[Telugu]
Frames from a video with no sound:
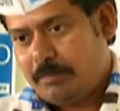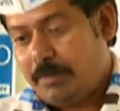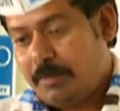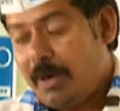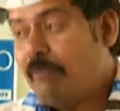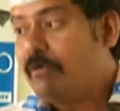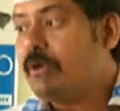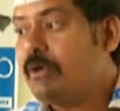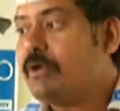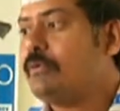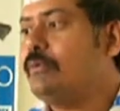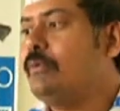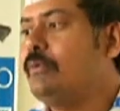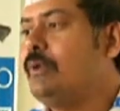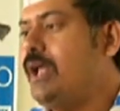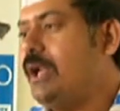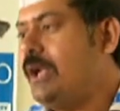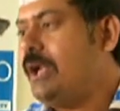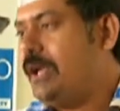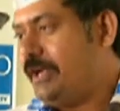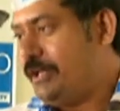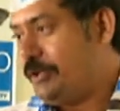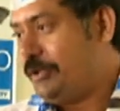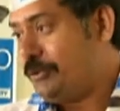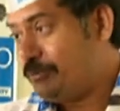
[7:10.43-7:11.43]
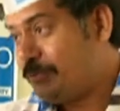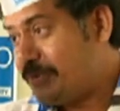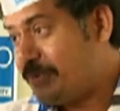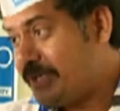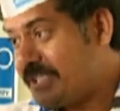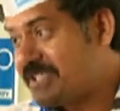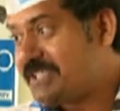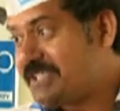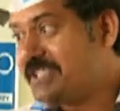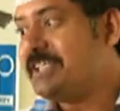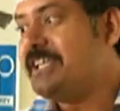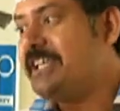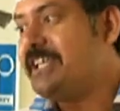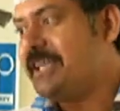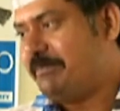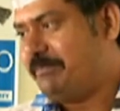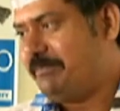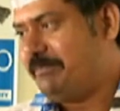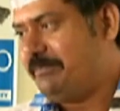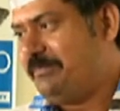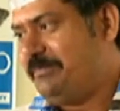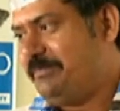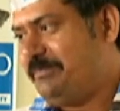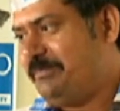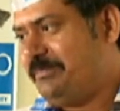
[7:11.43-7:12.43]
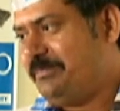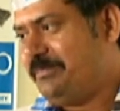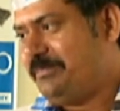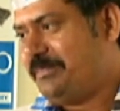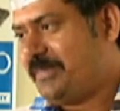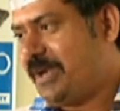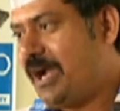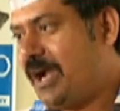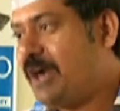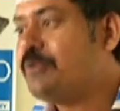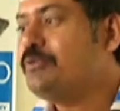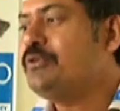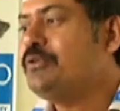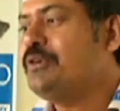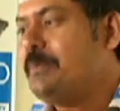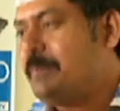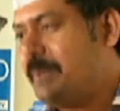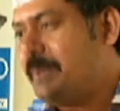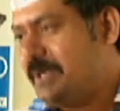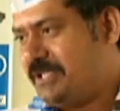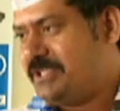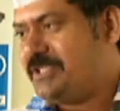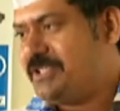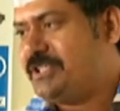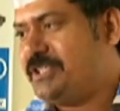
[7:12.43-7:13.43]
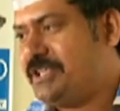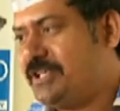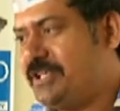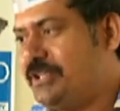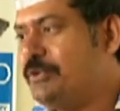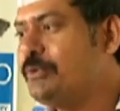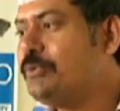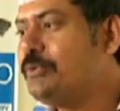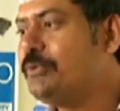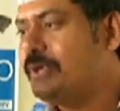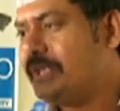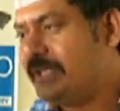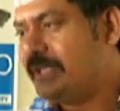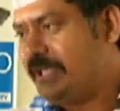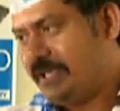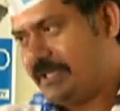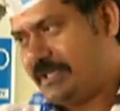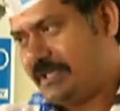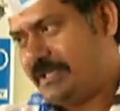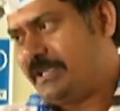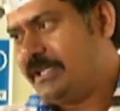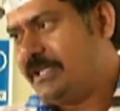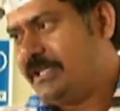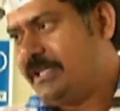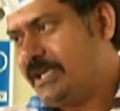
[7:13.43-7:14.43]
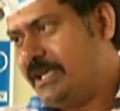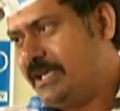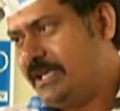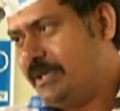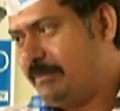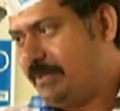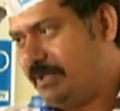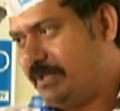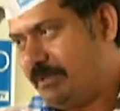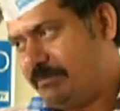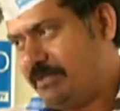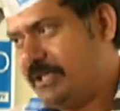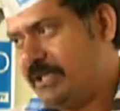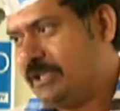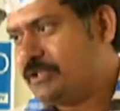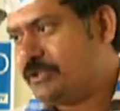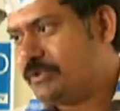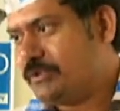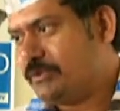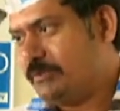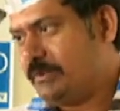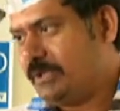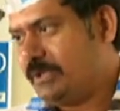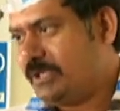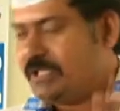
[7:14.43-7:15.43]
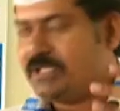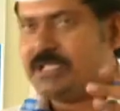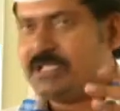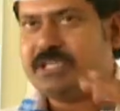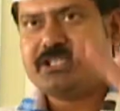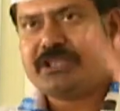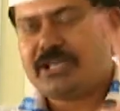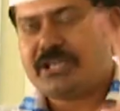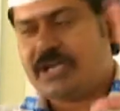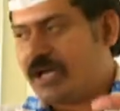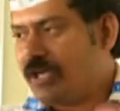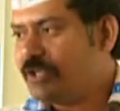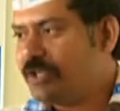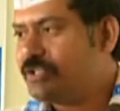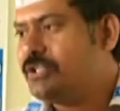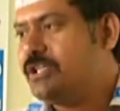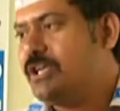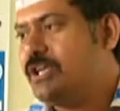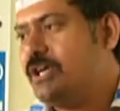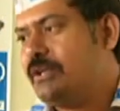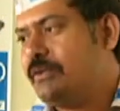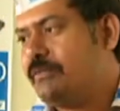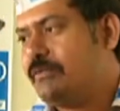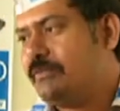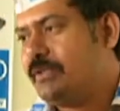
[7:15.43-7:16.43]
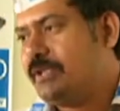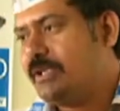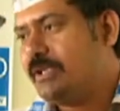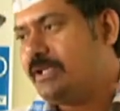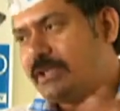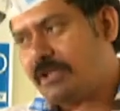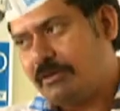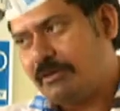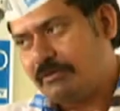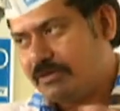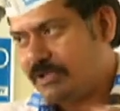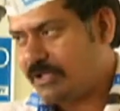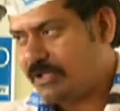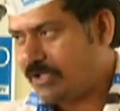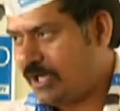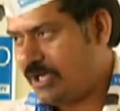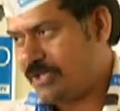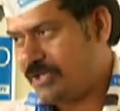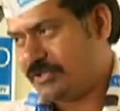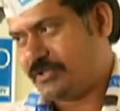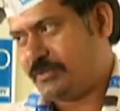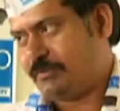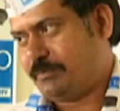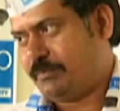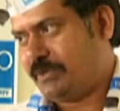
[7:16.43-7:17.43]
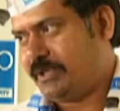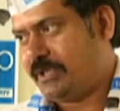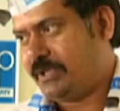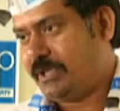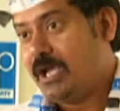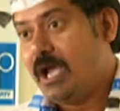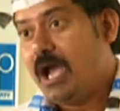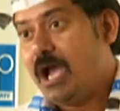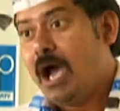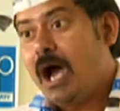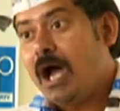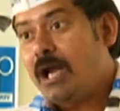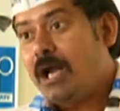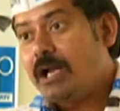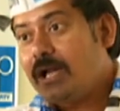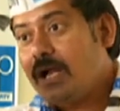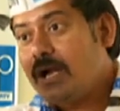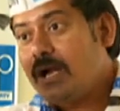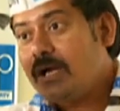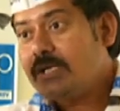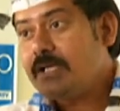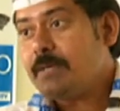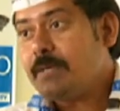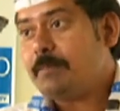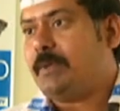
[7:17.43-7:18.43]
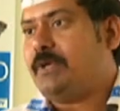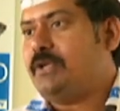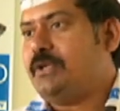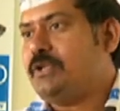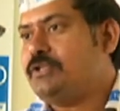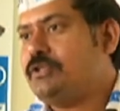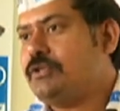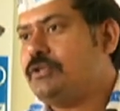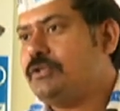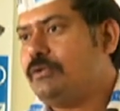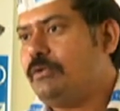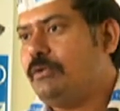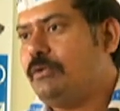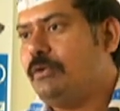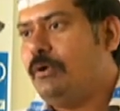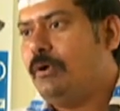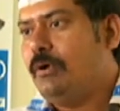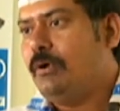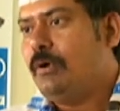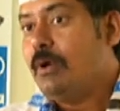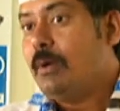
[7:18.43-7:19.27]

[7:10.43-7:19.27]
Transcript: పవర్ కూడా లేనటువంటి సీఎం అటువంటి పరిస్థితి ఎందుకు అంటే అక్కడ ఢిల్లీ మనం తెలుసు మన దేశ రాజధాని ఉంది తర్వాత రాష్ట్రం ఉంది అలాంటి పరిస్థితుల్లో